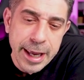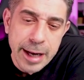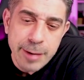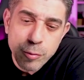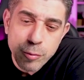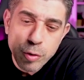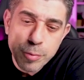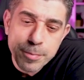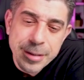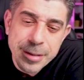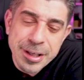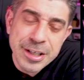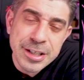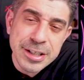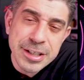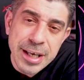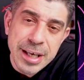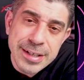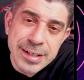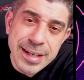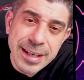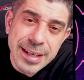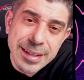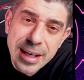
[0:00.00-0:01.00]
Yani bu birinci
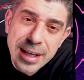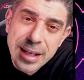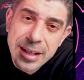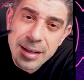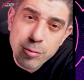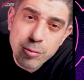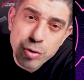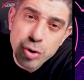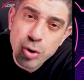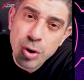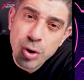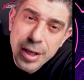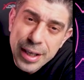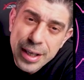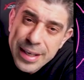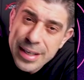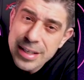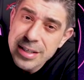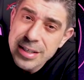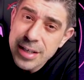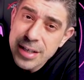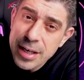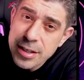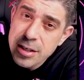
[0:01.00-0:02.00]
dereceden değil de bu soru
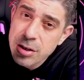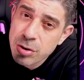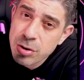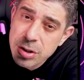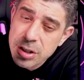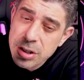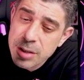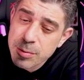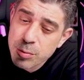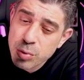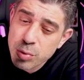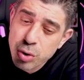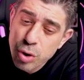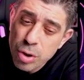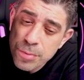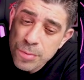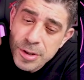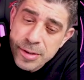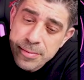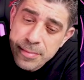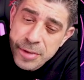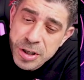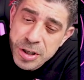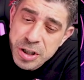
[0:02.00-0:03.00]
ikinci dereceden olsa bu soru
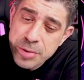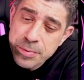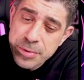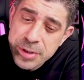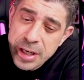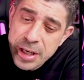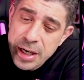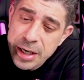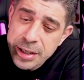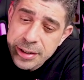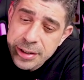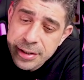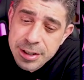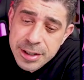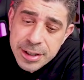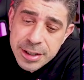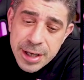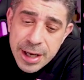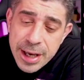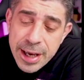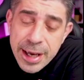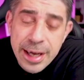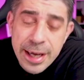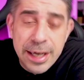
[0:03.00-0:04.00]
bizim başımızı
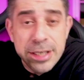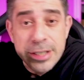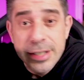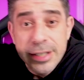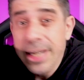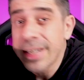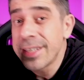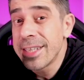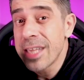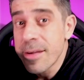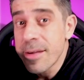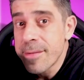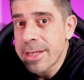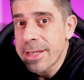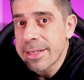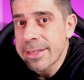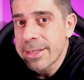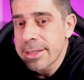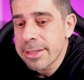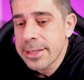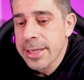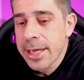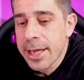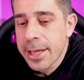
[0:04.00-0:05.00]
ağrıtır. Şey
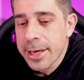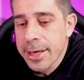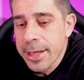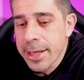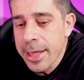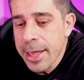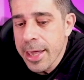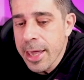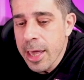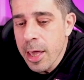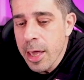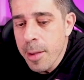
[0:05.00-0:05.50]
diyemezsiniz yani.